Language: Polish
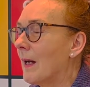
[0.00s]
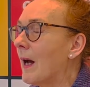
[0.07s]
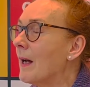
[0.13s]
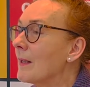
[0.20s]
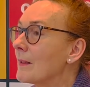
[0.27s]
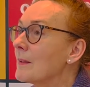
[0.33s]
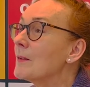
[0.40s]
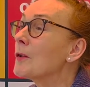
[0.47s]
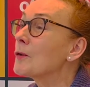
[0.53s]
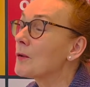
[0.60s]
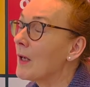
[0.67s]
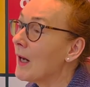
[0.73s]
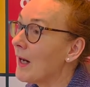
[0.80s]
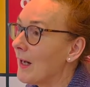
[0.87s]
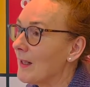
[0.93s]
a, no
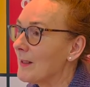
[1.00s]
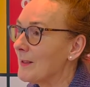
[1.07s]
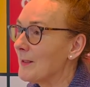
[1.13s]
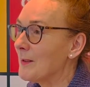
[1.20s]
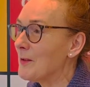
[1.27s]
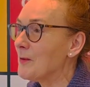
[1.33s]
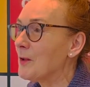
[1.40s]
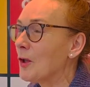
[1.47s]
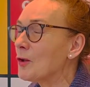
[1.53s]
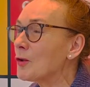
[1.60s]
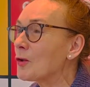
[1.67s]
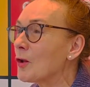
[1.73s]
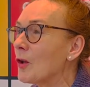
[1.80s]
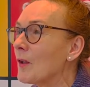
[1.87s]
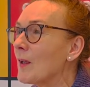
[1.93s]
tak. E, no to
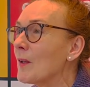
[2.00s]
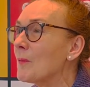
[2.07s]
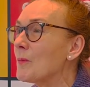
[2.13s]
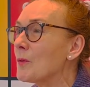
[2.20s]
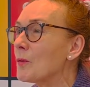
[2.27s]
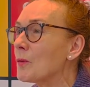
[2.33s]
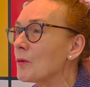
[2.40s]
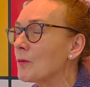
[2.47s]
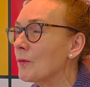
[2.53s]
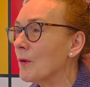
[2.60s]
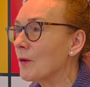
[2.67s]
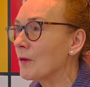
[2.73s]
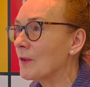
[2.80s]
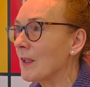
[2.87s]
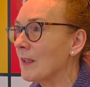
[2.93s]
właśnie. z kolei było
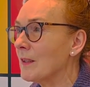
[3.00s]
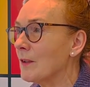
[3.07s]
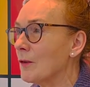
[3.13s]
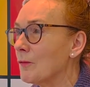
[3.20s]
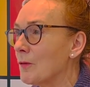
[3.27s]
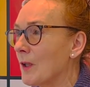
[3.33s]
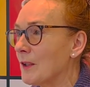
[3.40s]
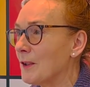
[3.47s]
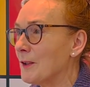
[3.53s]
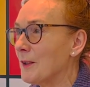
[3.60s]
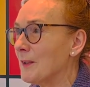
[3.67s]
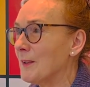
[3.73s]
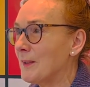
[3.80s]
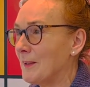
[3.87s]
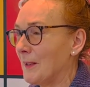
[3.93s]
związane, no
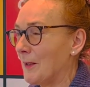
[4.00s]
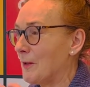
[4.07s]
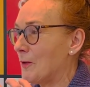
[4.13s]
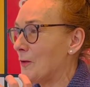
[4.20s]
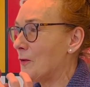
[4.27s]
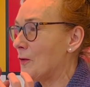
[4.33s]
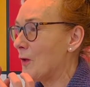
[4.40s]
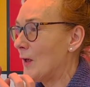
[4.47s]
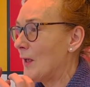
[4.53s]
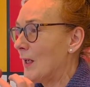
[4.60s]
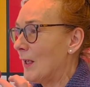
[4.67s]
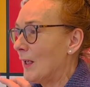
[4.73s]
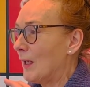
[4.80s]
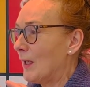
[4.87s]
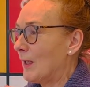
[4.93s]
właśnie, z taką
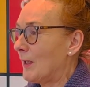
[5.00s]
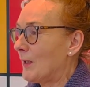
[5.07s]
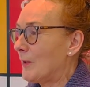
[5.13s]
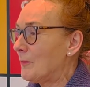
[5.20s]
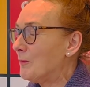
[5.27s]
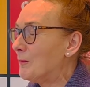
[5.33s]
e,